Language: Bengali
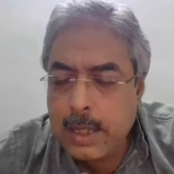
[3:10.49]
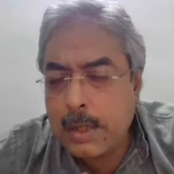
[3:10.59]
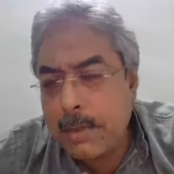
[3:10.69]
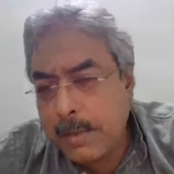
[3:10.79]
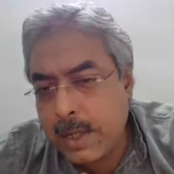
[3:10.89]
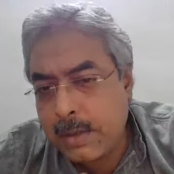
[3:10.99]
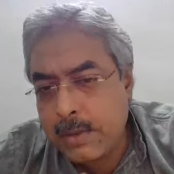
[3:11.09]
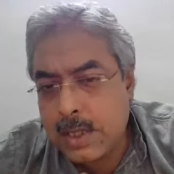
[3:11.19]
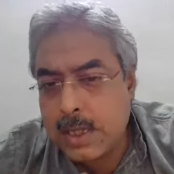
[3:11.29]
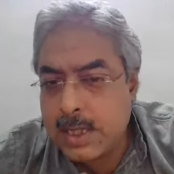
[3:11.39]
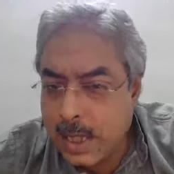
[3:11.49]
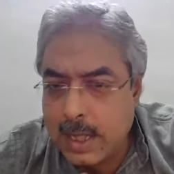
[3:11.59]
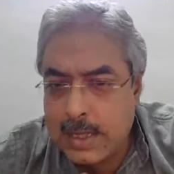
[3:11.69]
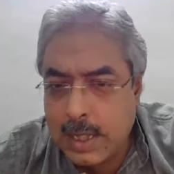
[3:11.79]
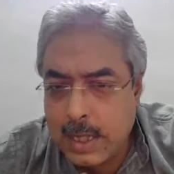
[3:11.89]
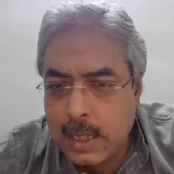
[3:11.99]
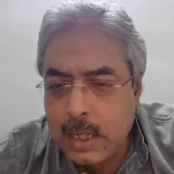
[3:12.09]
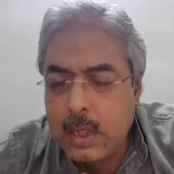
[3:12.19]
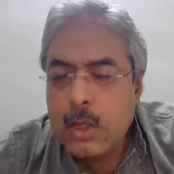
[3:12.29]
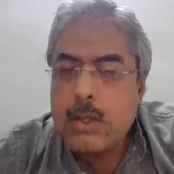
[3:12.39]
কিভাবে এগোচ্ছে জানা যায় না
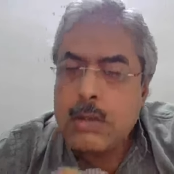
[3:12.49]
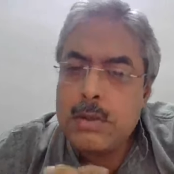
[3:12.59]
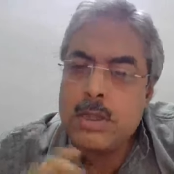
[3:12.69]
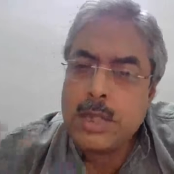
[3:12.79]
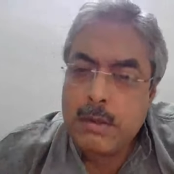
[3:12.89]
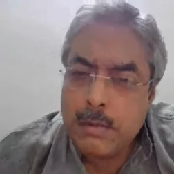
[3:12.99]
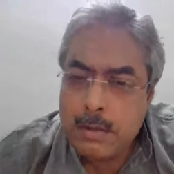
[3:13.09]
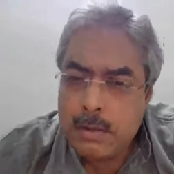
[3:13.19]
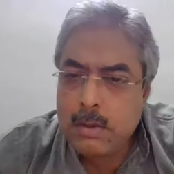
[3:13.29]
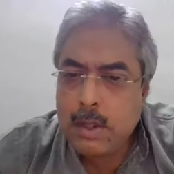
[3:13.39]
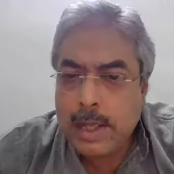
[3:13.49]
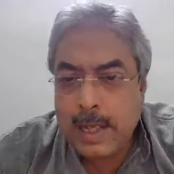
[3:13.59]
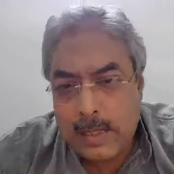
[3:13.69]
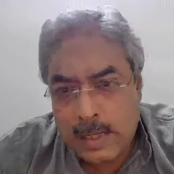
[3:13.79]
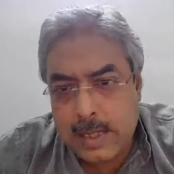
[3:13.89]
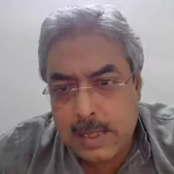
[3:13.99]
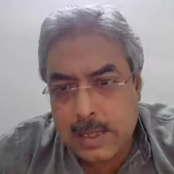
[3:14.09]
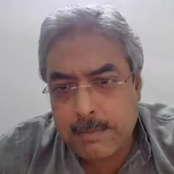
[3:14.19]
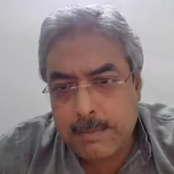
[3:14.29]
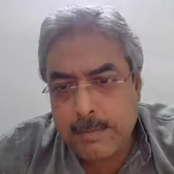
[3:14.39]
তখন যে কোনো হেলথ সিস্টেম